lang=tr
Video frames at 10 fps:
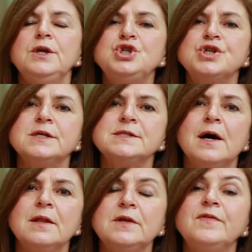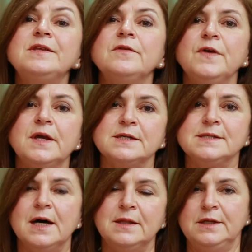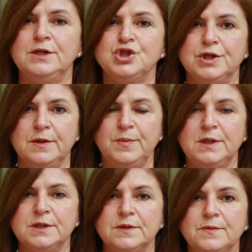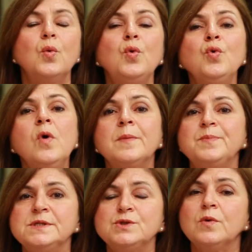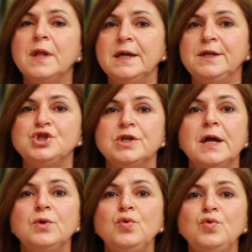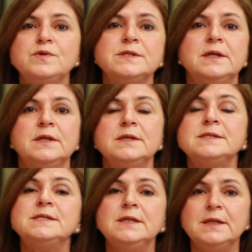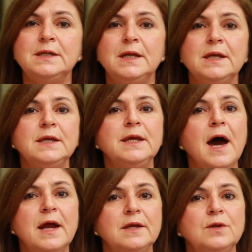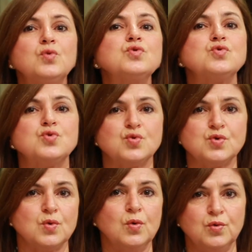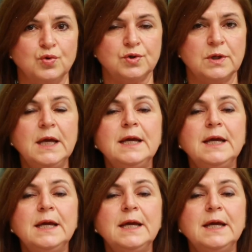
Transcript: İş kazaları ve trafik kazaları yaşanabilir. Uyku apnesi olan kişiler gündüzleri sinirli, gergin, huzursuz olur.